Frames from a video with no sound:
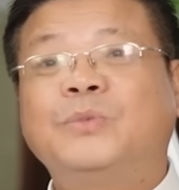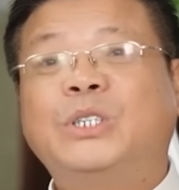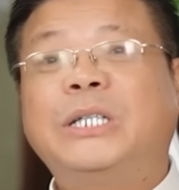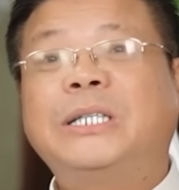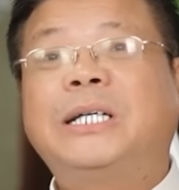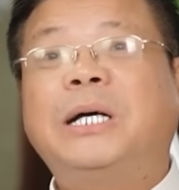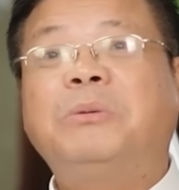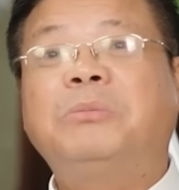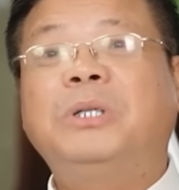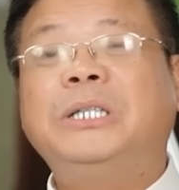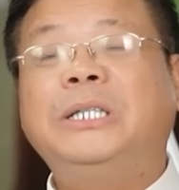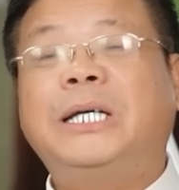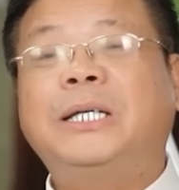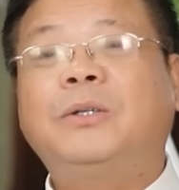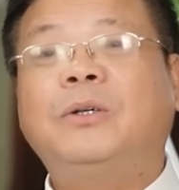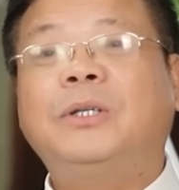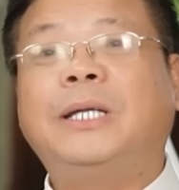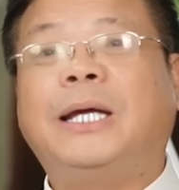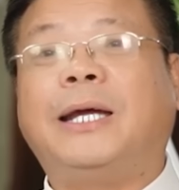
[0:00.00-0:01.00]
Tấn công thứ
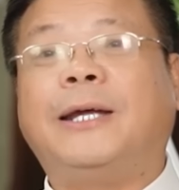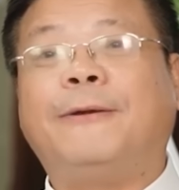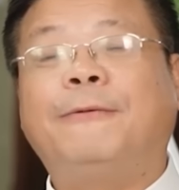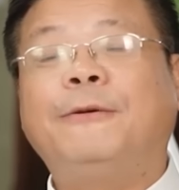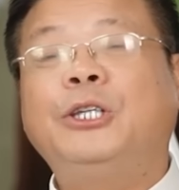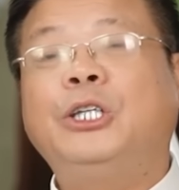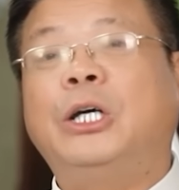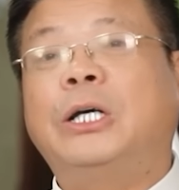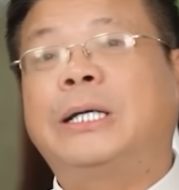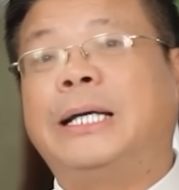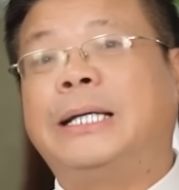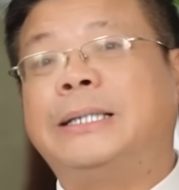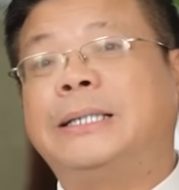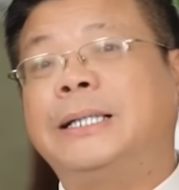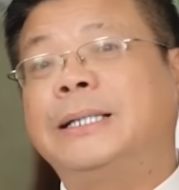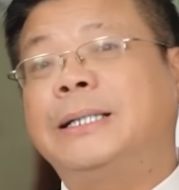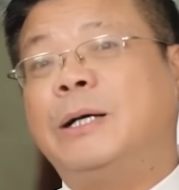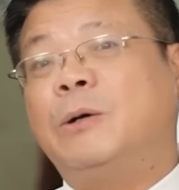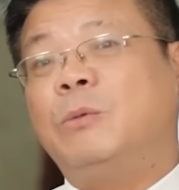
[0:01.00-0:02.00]
nhất có thể đối tượng này
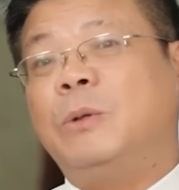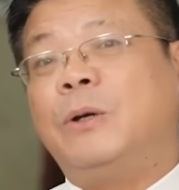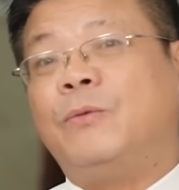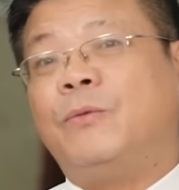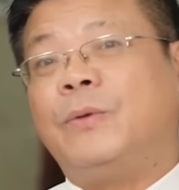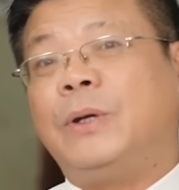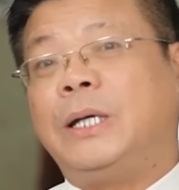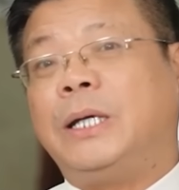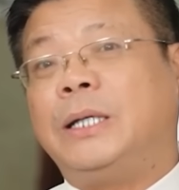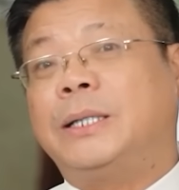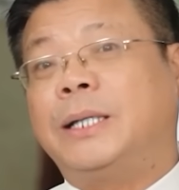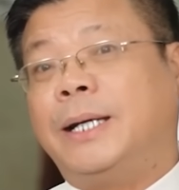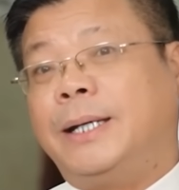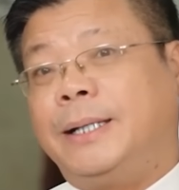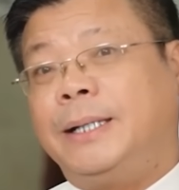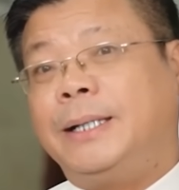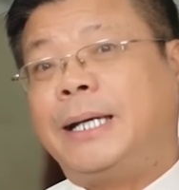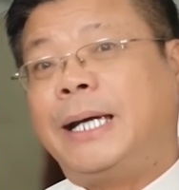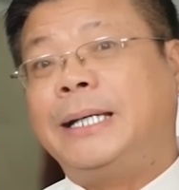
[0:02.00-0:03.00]
tấn công là vì
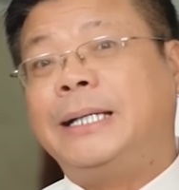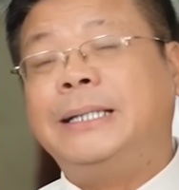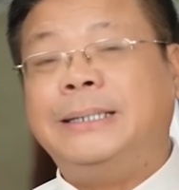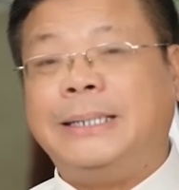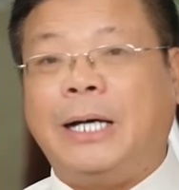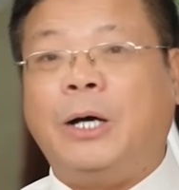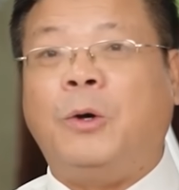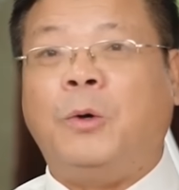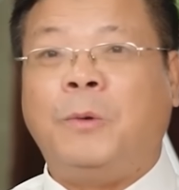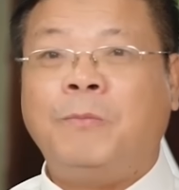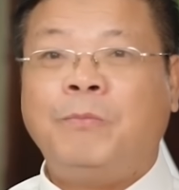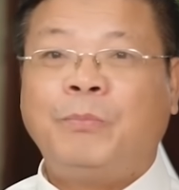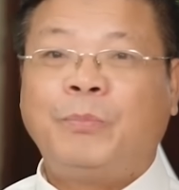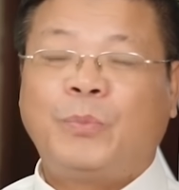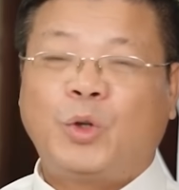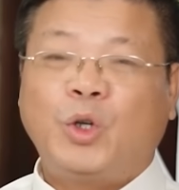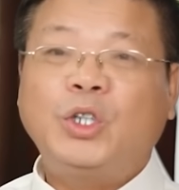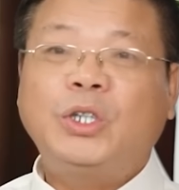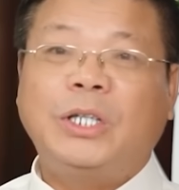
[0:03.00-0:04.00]
thấy anh ấy giàu.
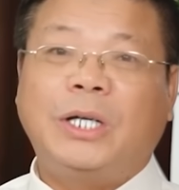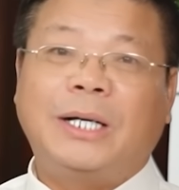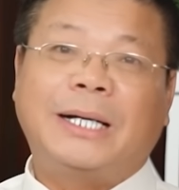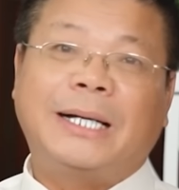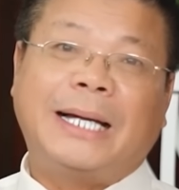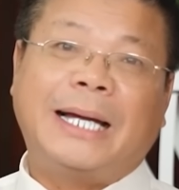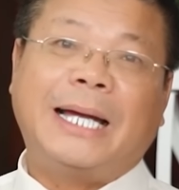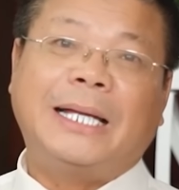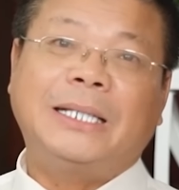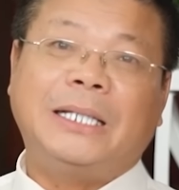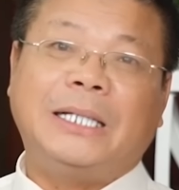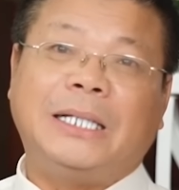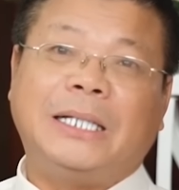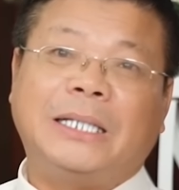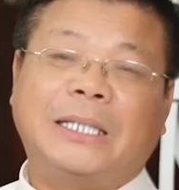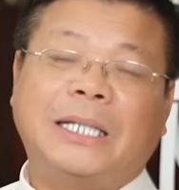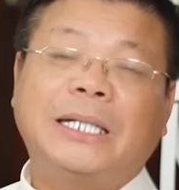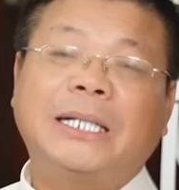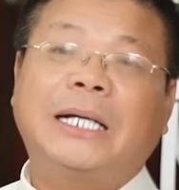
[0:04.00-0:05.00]
Đối tượng khác
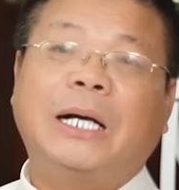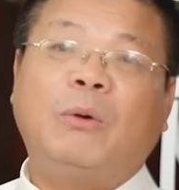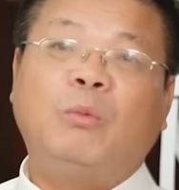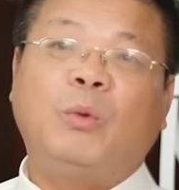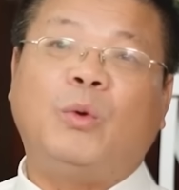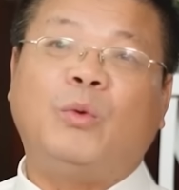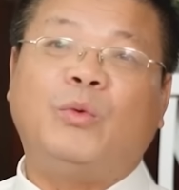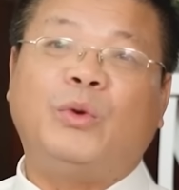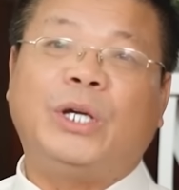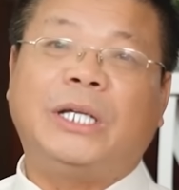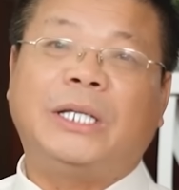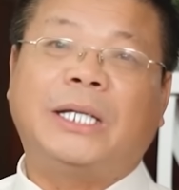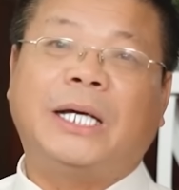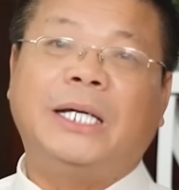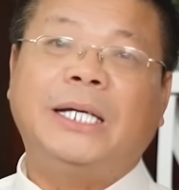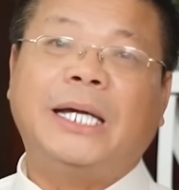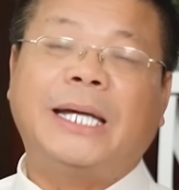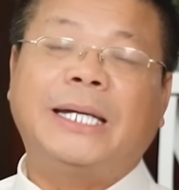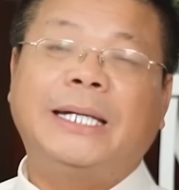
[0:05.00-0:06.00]
thì tấn công bởi vì
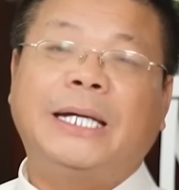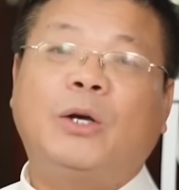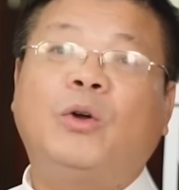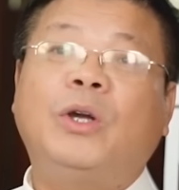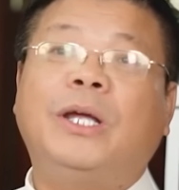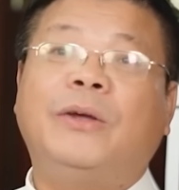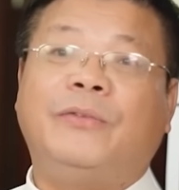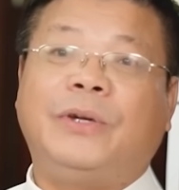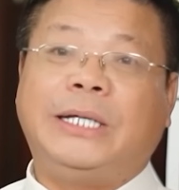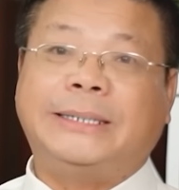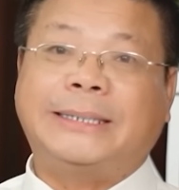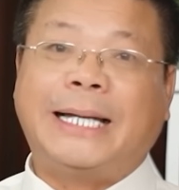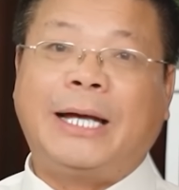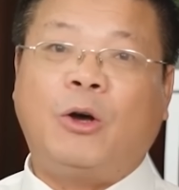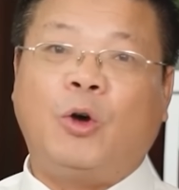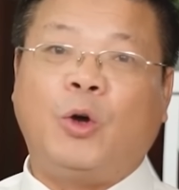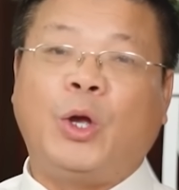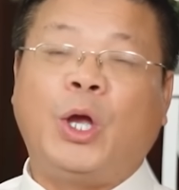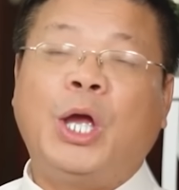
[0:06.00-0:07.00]
thấy anh ấy có địa vị xã
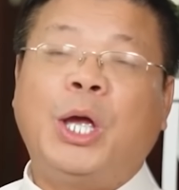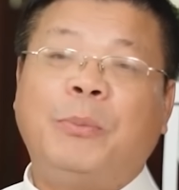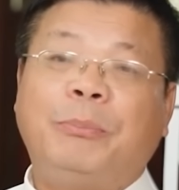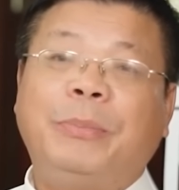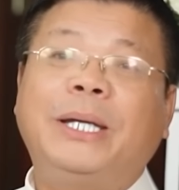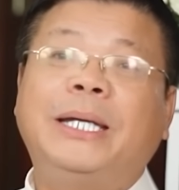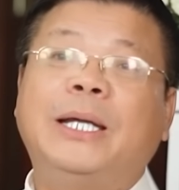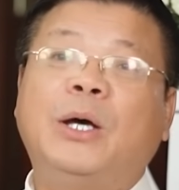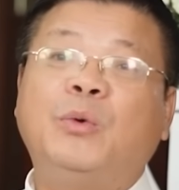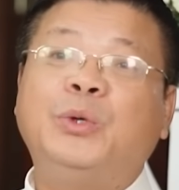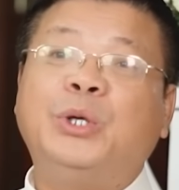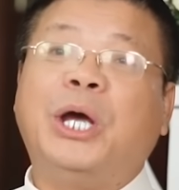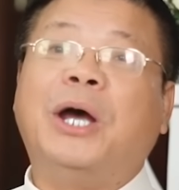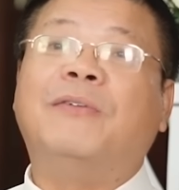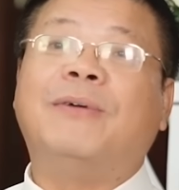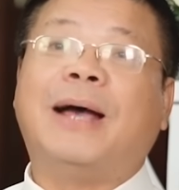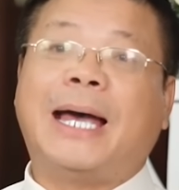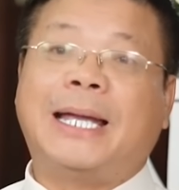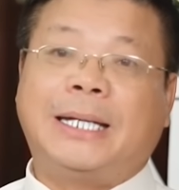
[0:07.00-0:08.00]
hội, biết đâu
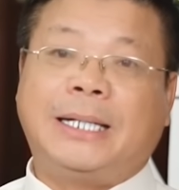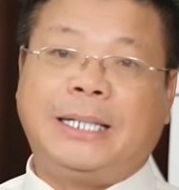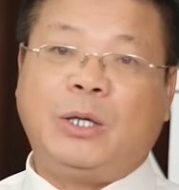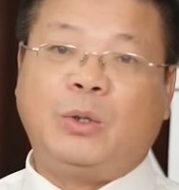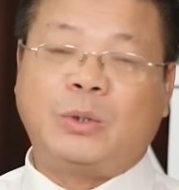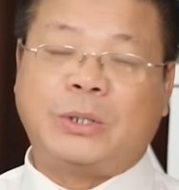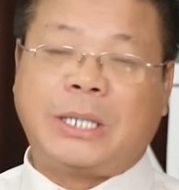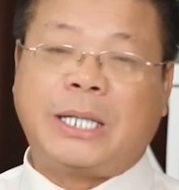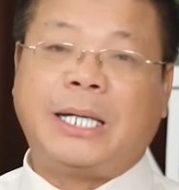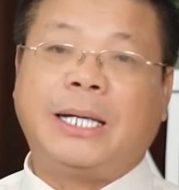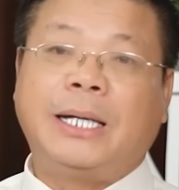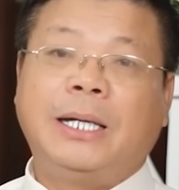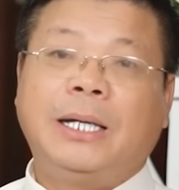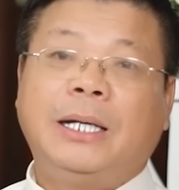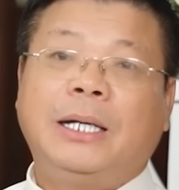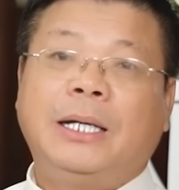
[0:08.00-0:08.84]
nhờ vả được điều gì.